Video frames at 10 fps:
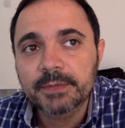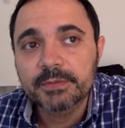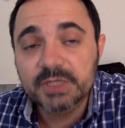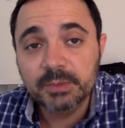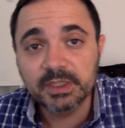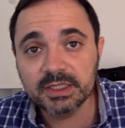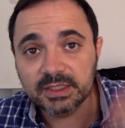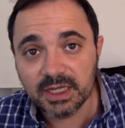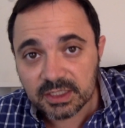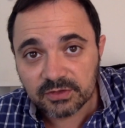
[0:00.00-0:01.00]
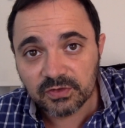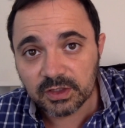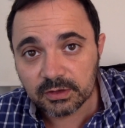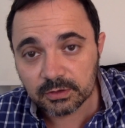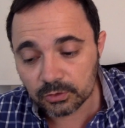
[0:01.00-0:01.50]
sempre tivesse esse
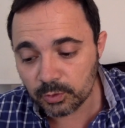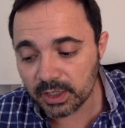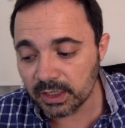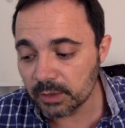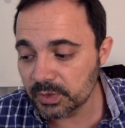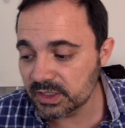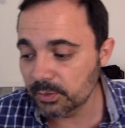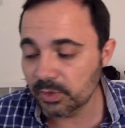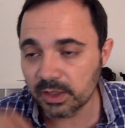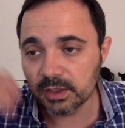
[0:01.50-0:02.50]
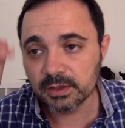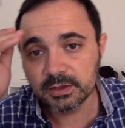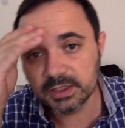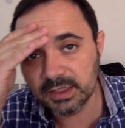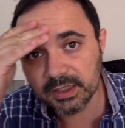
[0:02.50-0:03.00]
vídeo no meu canal principal,
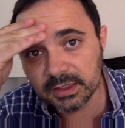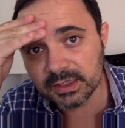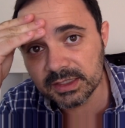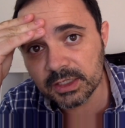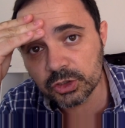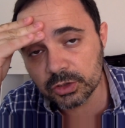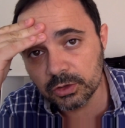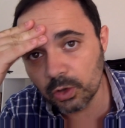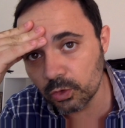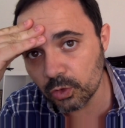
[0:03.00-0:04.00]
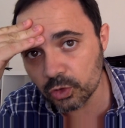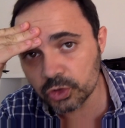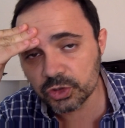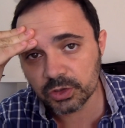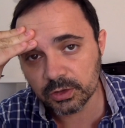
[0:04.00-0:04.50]
já tinha 300 não
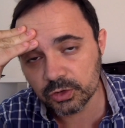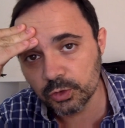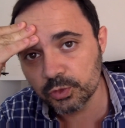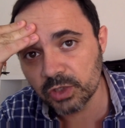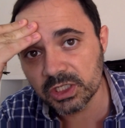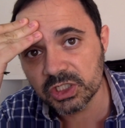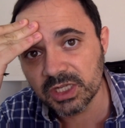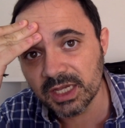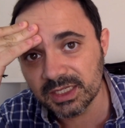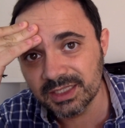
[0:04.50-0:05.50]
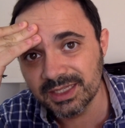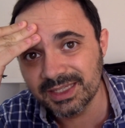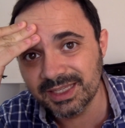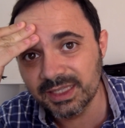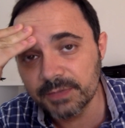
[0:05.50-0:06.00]
gostos antes do pessoal chegar
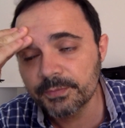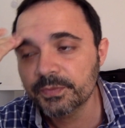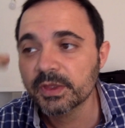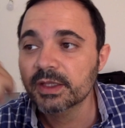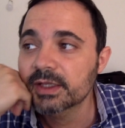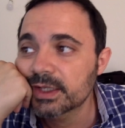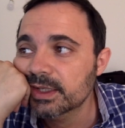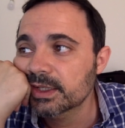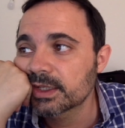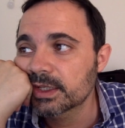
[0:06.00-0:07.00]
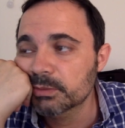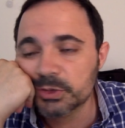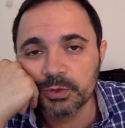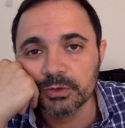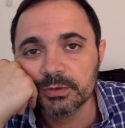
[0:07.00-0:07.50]
aqui. Uh,
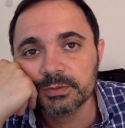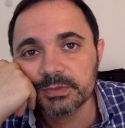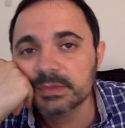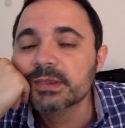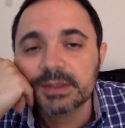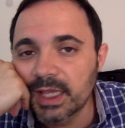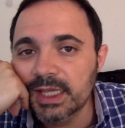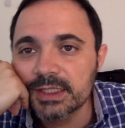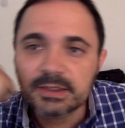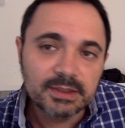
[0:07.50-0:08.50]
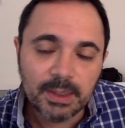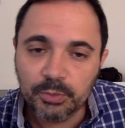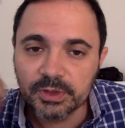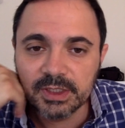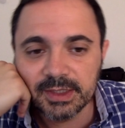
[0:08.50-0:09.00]
mas pronto, é isso. É
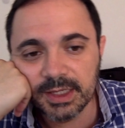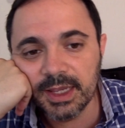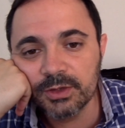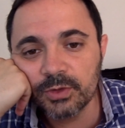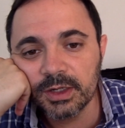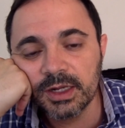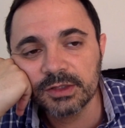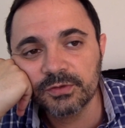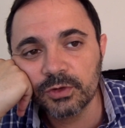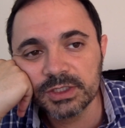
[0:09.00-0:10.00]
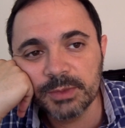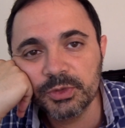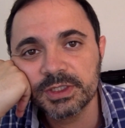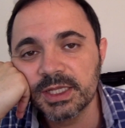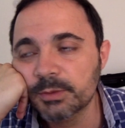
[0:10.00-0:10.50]
por isso que eu tenho ainda um canal de vlogs, é
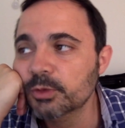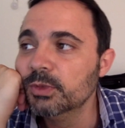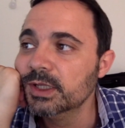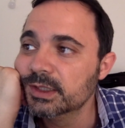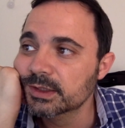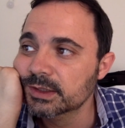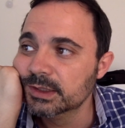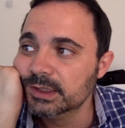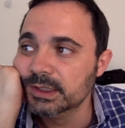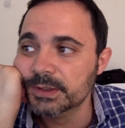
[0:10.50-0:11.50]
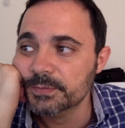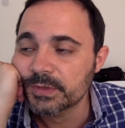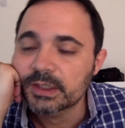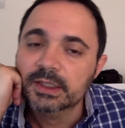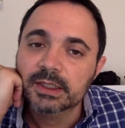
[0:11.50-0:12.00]
por isso que ainda publico aqui
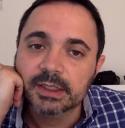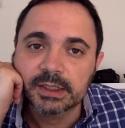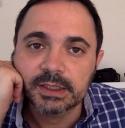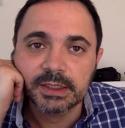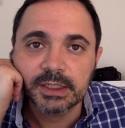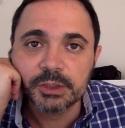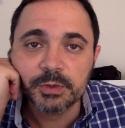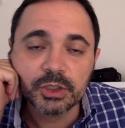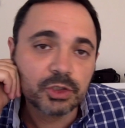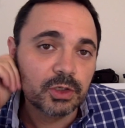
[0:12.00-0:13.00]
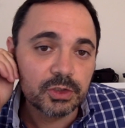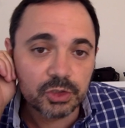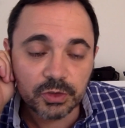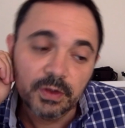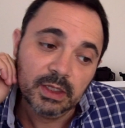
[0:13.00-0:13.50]
uh, as minhas
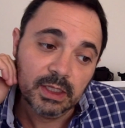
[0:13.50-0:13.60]
coisas.